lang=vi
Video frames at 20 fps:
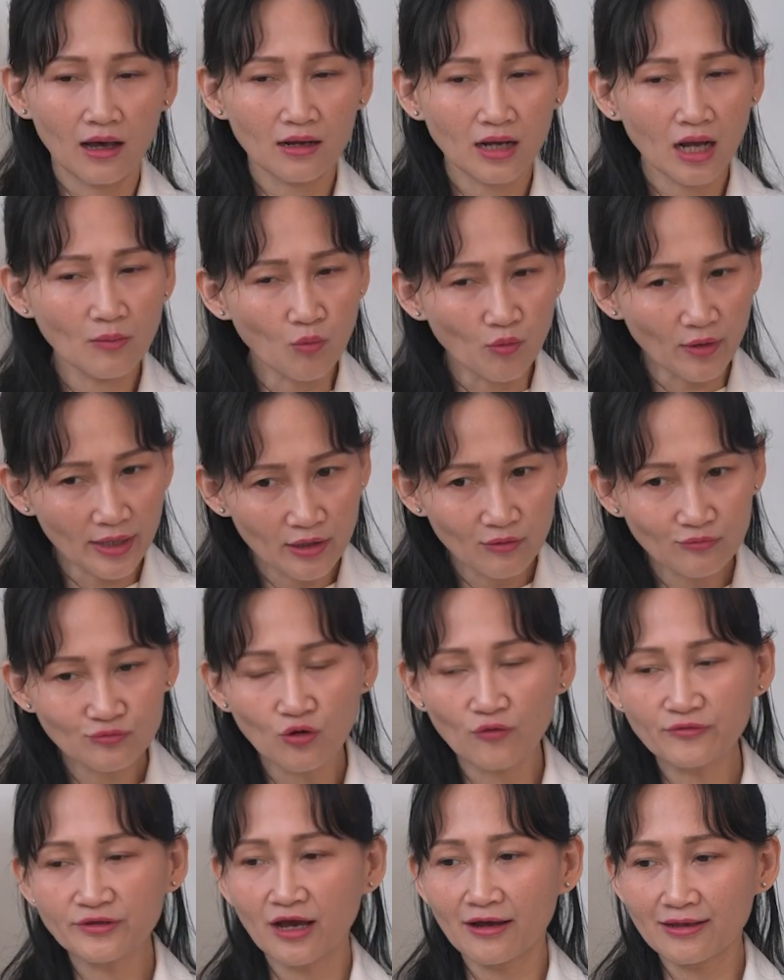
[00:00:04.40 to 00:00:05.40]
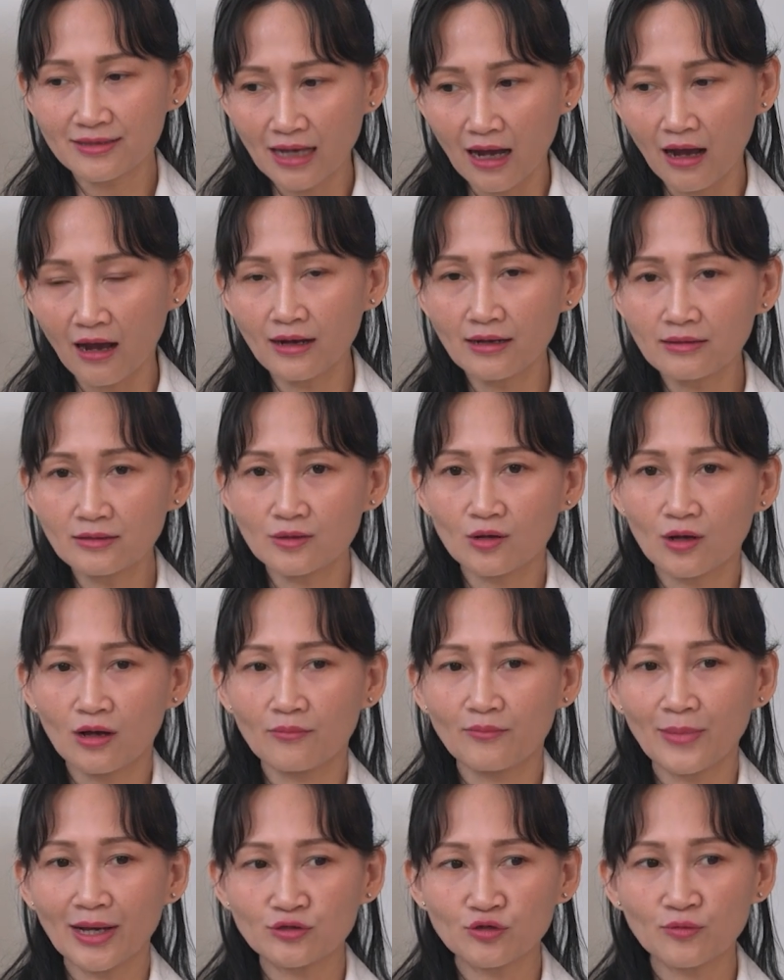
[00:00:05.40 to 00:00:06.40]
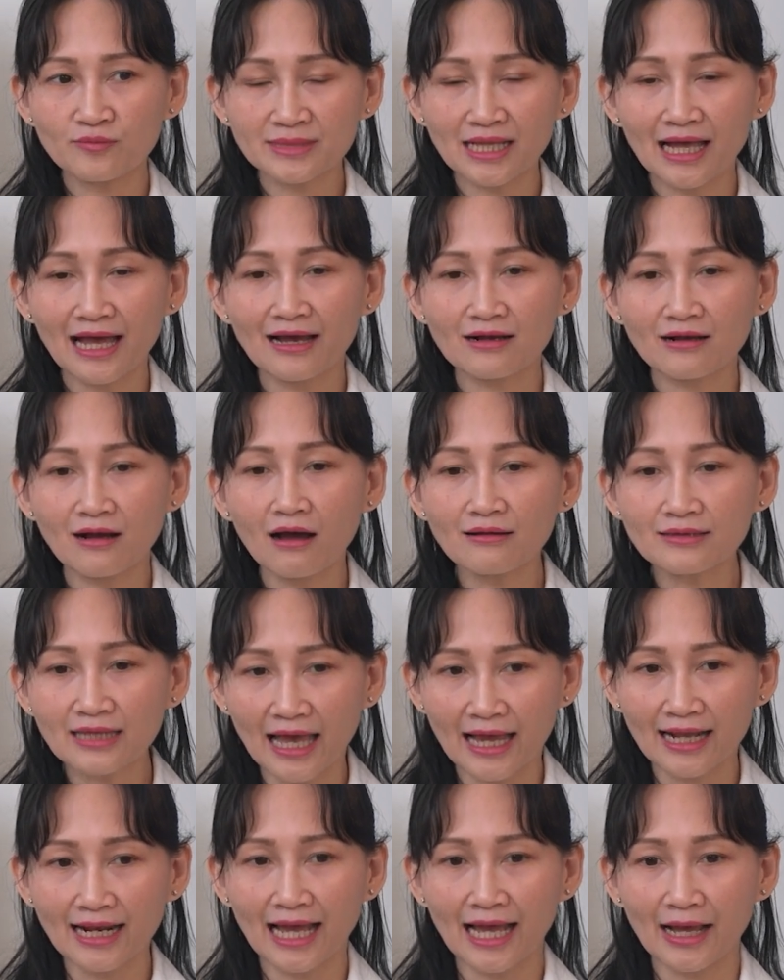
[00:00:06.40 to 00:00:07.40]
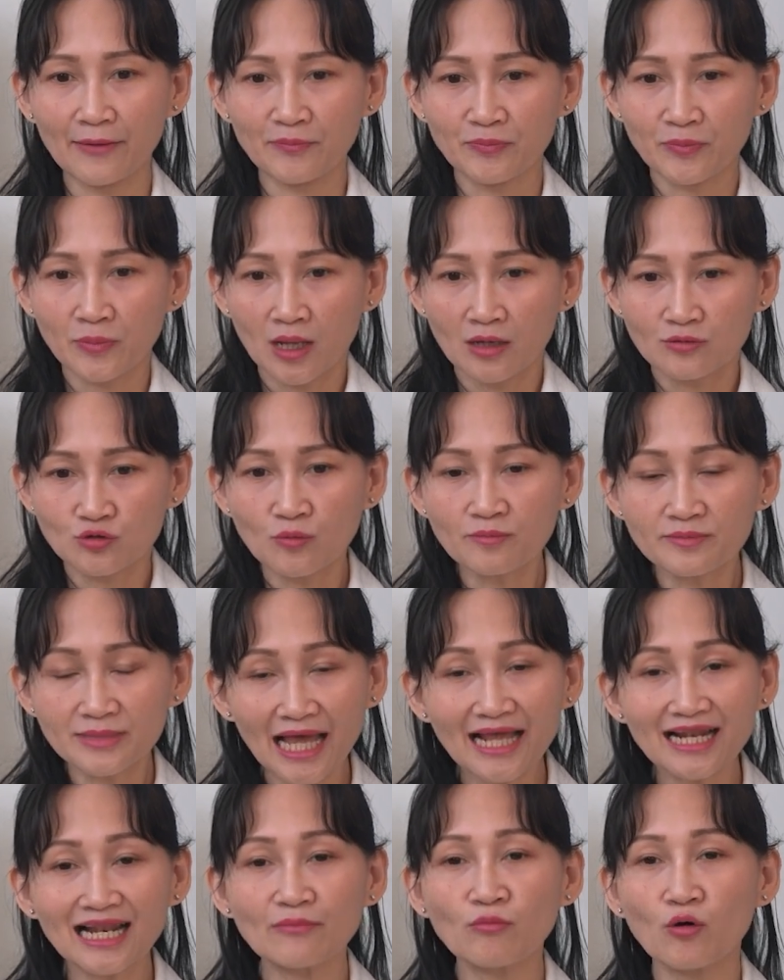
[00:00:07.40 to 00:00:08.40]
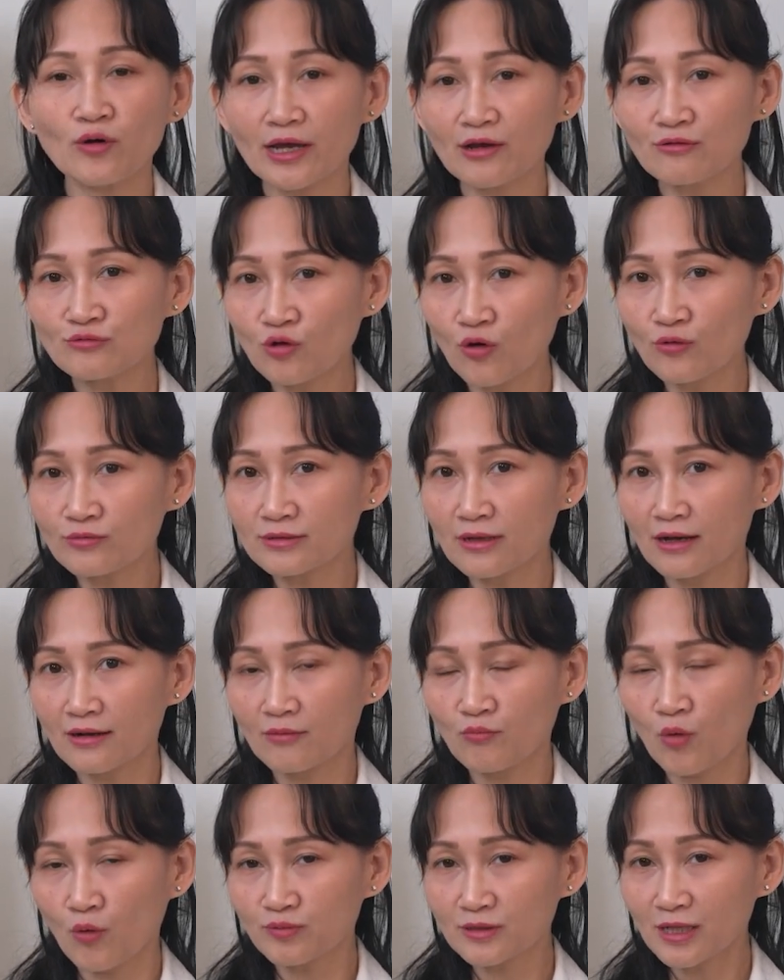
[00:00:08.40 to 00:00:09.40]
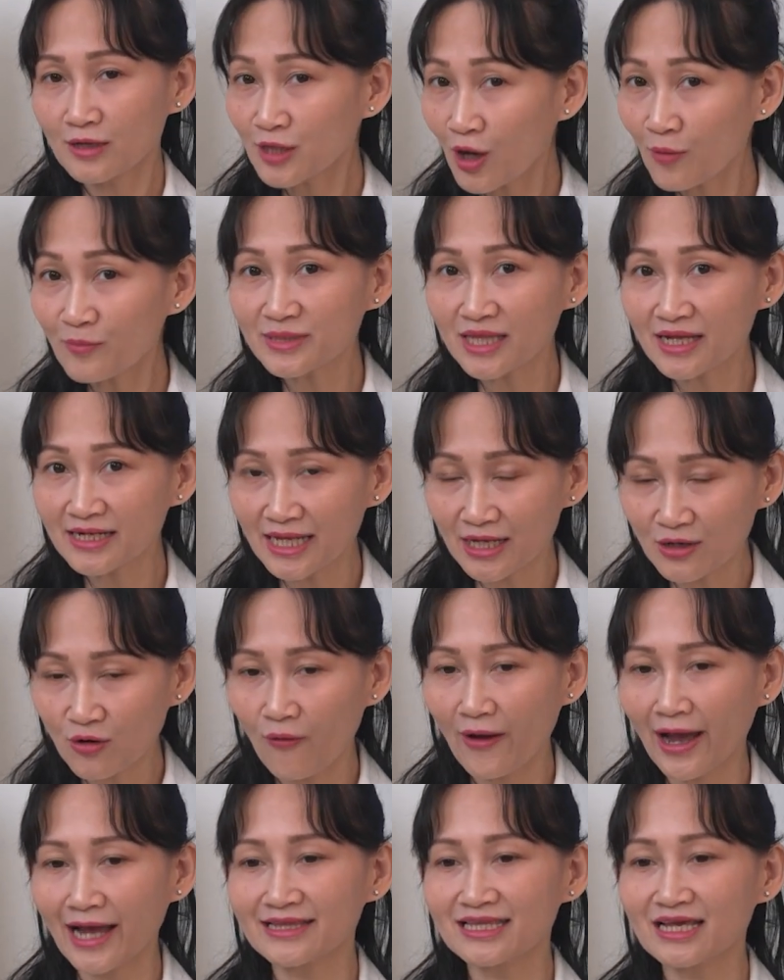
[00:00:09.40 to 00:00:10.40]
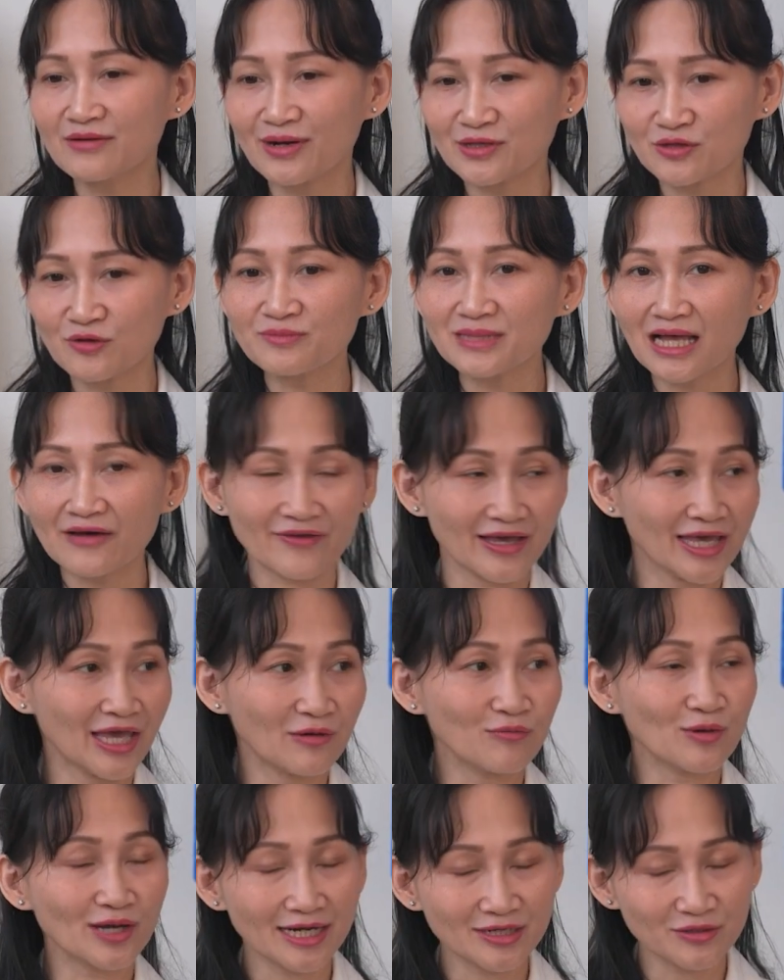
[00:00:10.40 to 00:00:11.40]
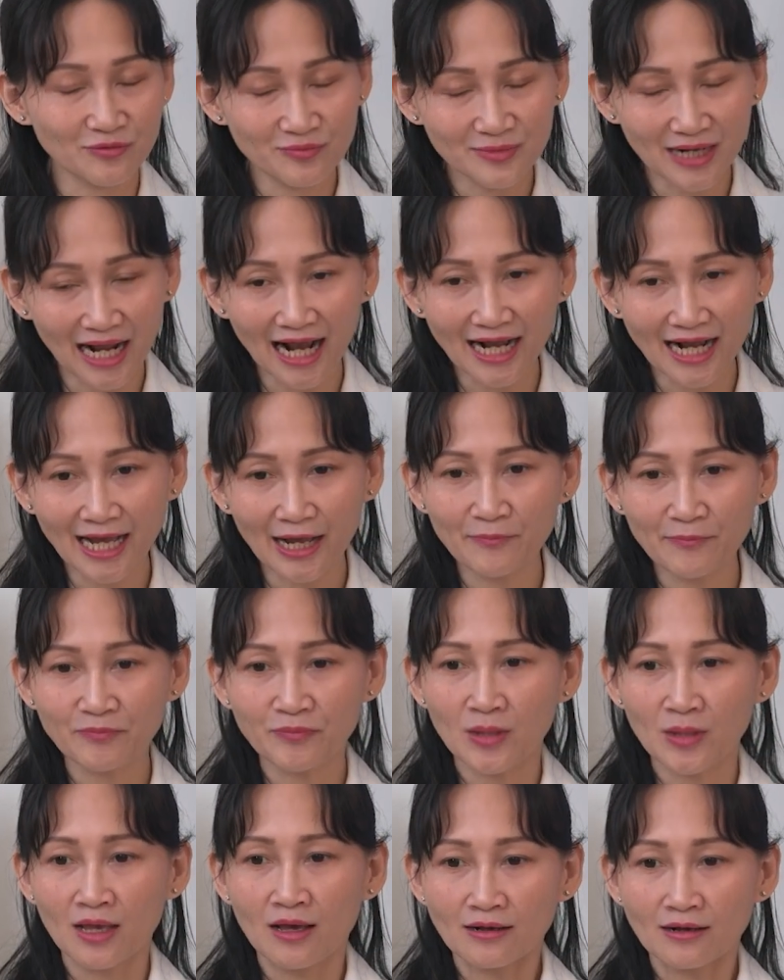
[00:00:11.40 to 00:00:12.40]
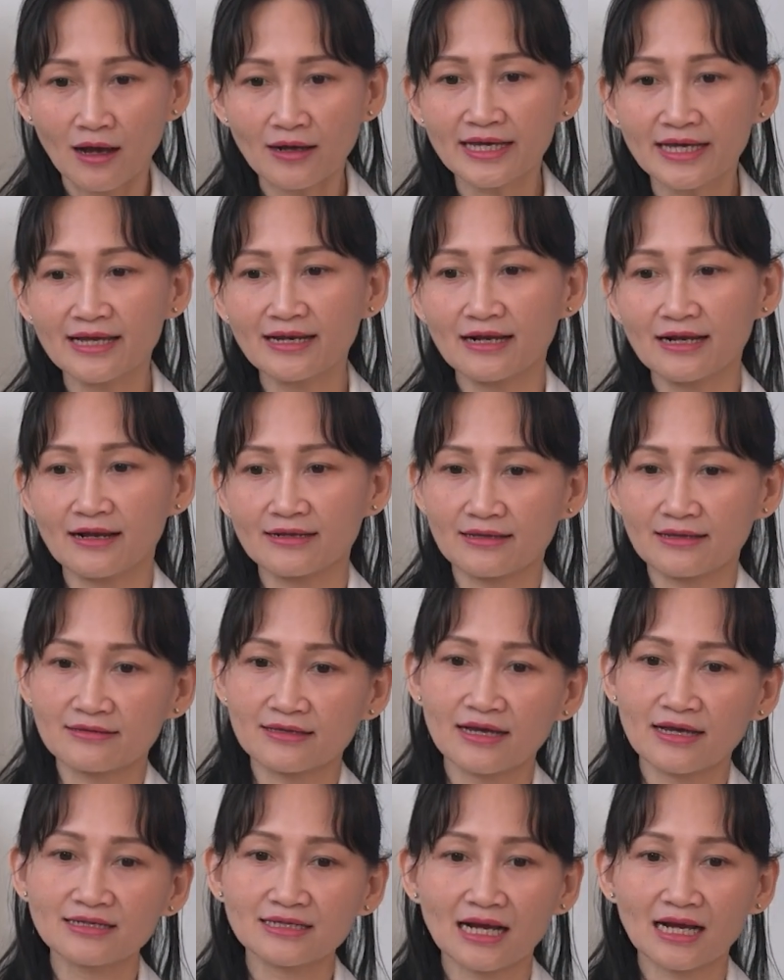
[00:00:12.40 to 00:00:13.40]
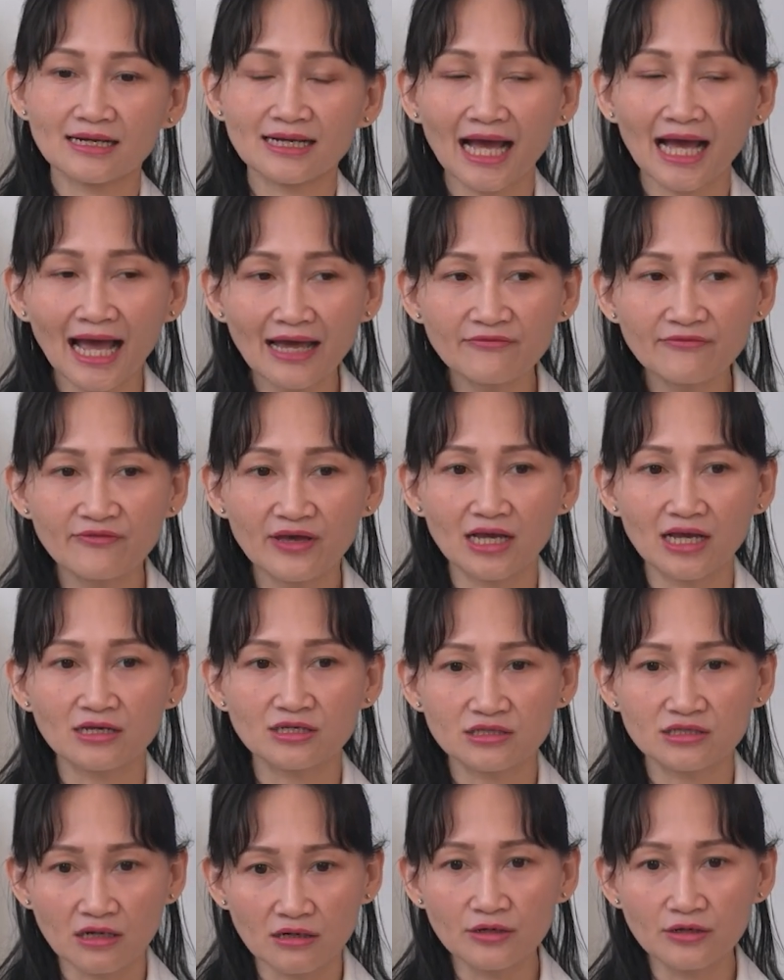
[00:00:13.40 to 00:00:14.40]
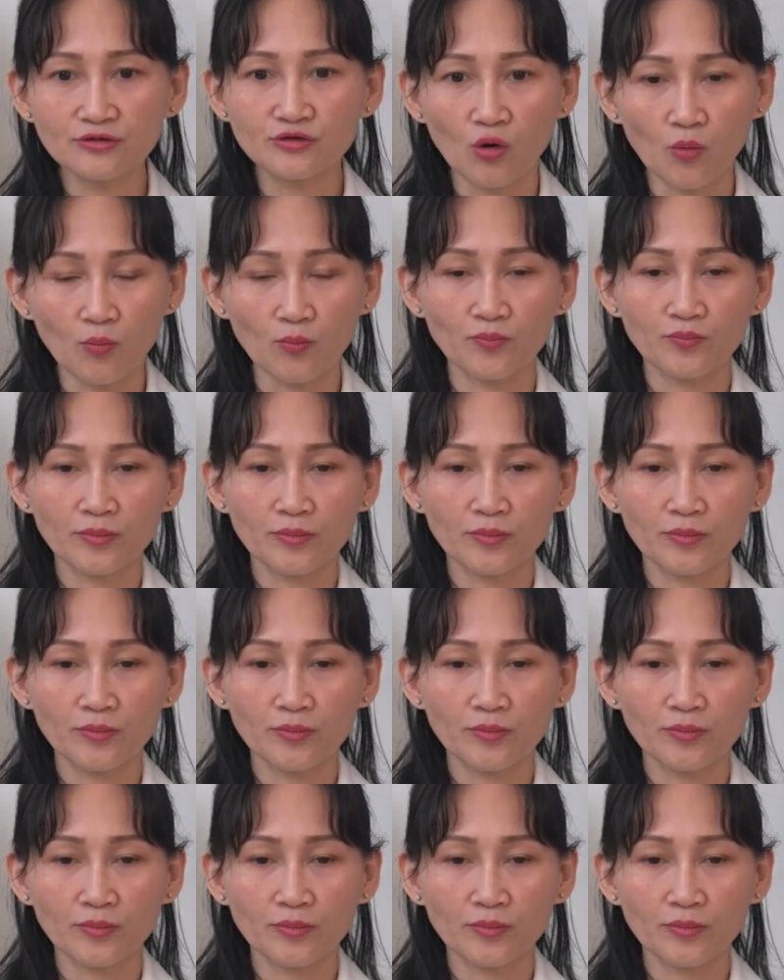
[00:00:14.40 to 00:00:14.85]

có một cái yếu tố nho nhỏ mà chúng ta có thể làm. Đây là một yếu tố, một cái thông tin y khoa nhưng mà chúng ta phải hiểu một cách đúng đắn ha. Có nghĩa là người ta thấy rằng cái việc sử dụng